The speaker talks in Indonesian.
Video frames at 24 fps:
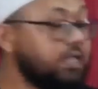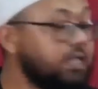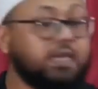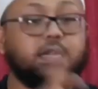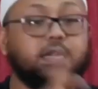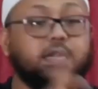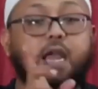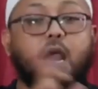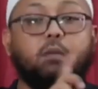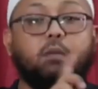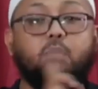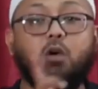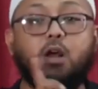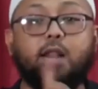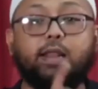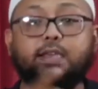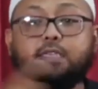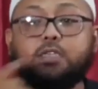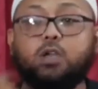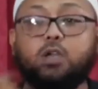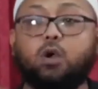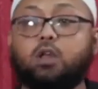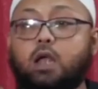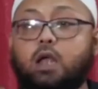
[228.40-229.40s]
Tidak boleh
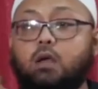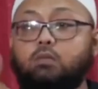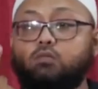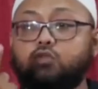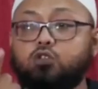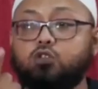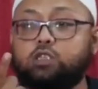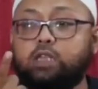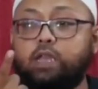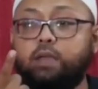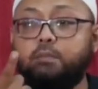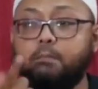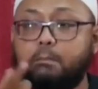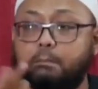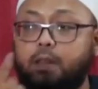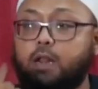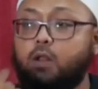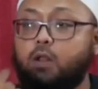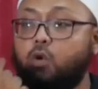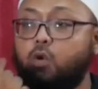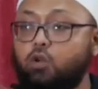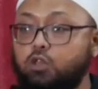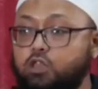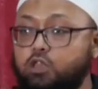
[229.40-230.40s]
seorang muslim
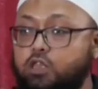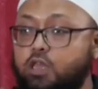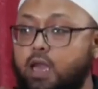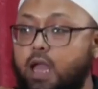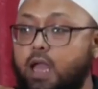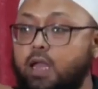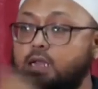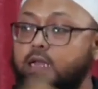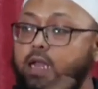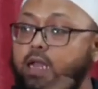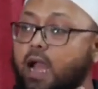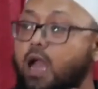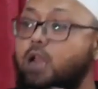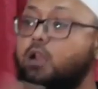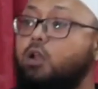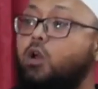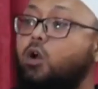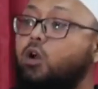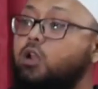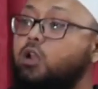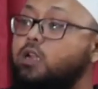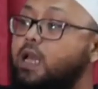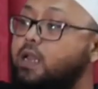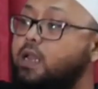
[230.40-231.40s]
berhujah dengan
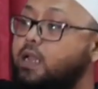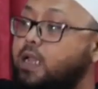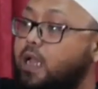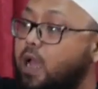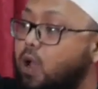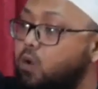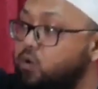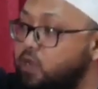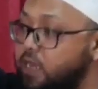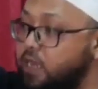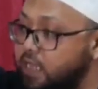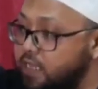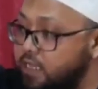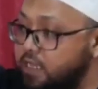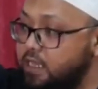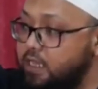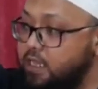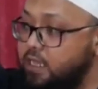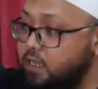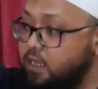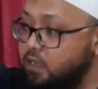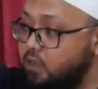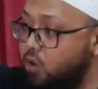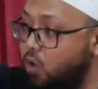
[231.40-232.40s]
kodar
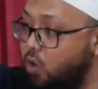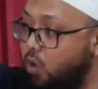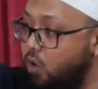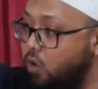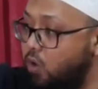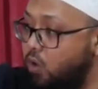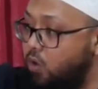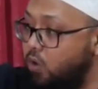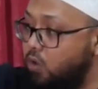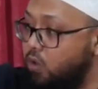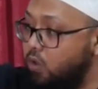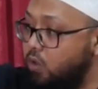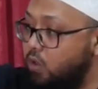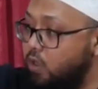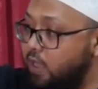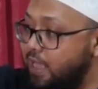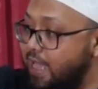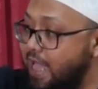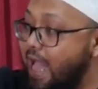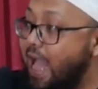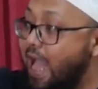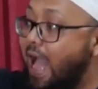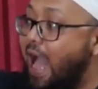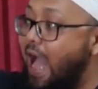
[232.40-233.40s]
kauni, no.
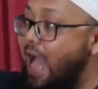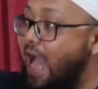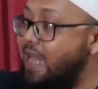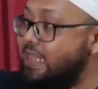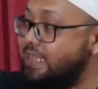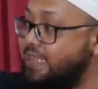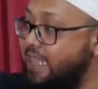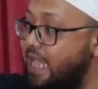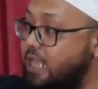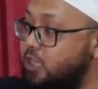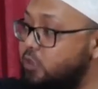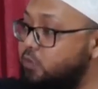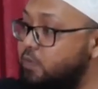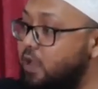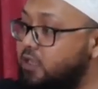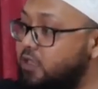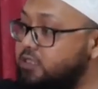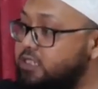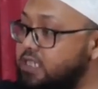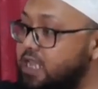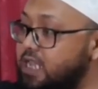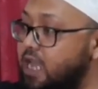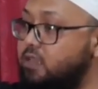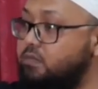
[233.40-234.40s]
Atas
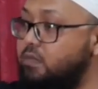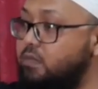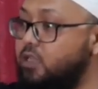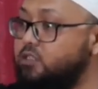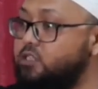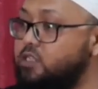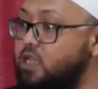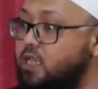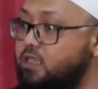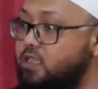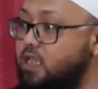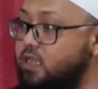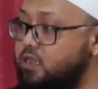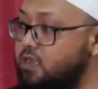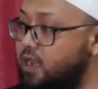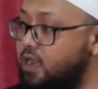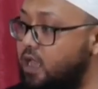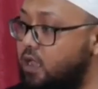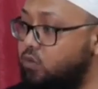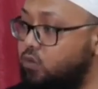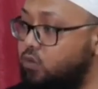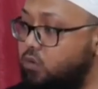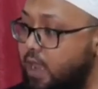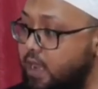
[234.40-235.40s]
maksiat-maksiat yang
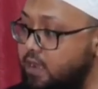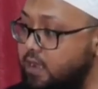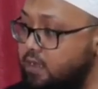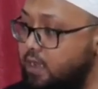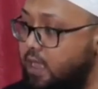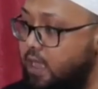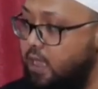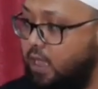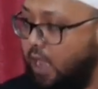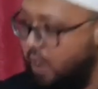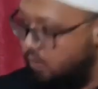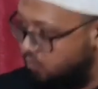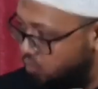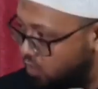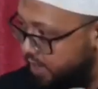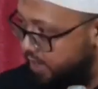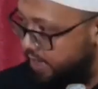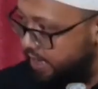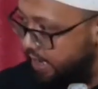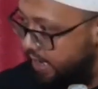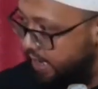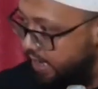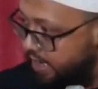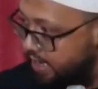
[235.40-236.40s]
dilakukannya, nggak
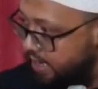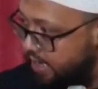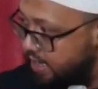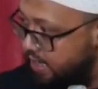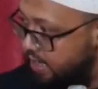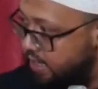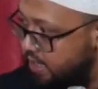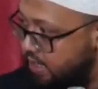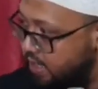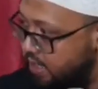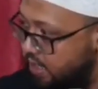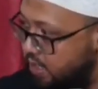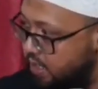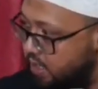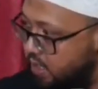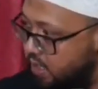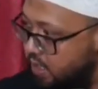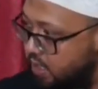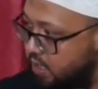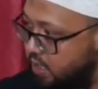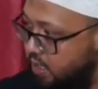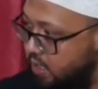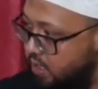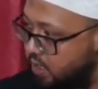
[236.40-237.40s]
boleh.
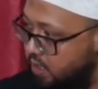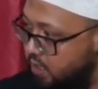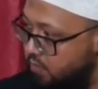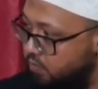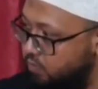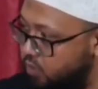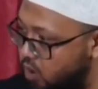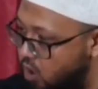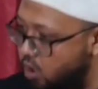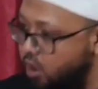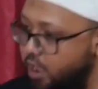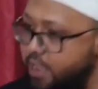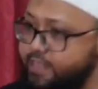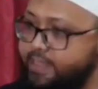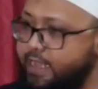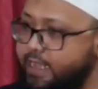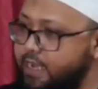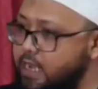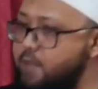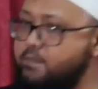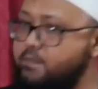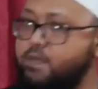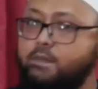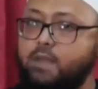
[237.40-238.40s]
Bro, ente
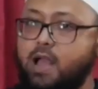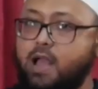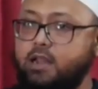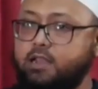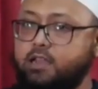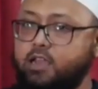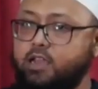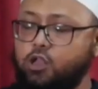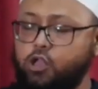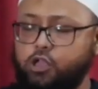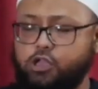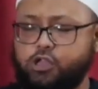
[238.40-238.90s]
kenapa maling?